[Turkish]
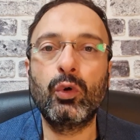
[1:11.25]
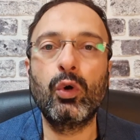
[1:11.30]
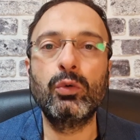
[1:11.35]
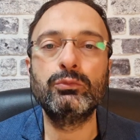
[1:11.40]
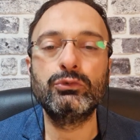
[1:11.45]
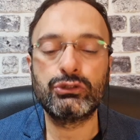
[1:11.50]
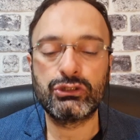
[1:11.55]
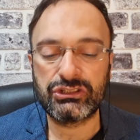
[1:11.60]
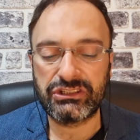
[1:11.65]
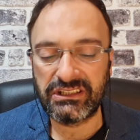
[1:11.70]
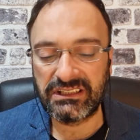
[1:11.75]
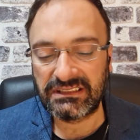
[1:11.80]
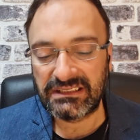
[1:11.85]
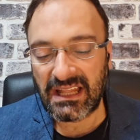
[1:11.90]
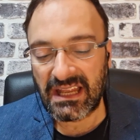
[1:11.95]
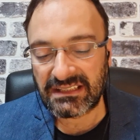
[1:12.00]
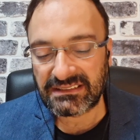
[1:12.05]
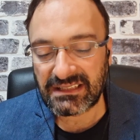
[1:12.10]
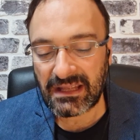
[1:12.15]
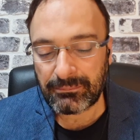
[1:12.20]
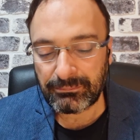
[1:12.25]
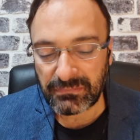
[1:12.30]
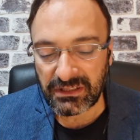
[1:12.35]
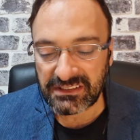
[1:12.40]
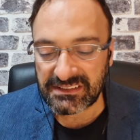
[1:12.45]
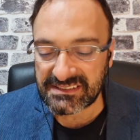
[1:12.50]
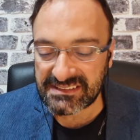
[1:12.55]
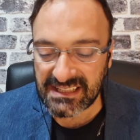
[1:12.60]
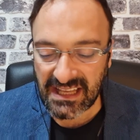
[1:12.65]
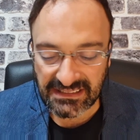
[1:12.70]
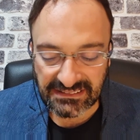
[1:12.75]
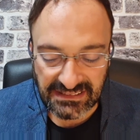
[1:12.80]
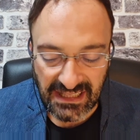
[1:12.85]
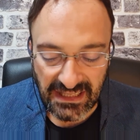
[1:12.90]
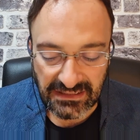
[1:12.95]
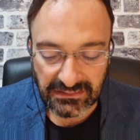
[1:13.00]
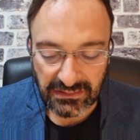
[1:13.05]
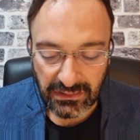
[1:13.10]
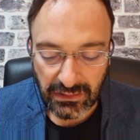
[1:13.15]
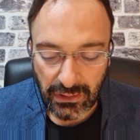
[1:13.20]
o müşriklerden biri
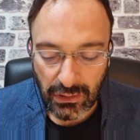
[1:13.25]
senden